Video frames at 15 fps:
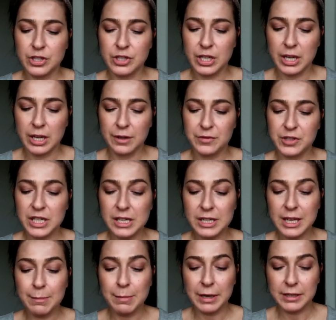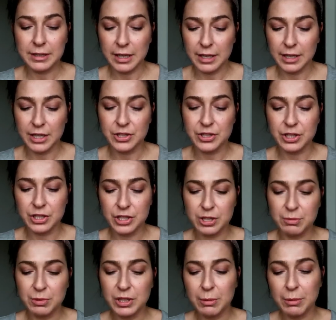że wszelkie bakterie czy
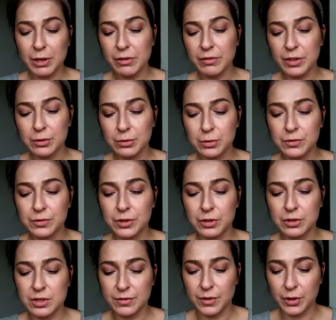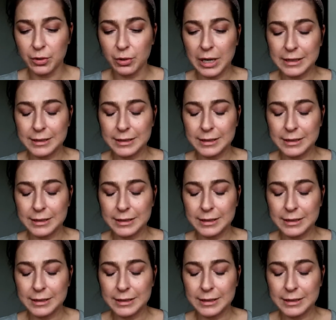grzyby nie mają warunków do rozwoju,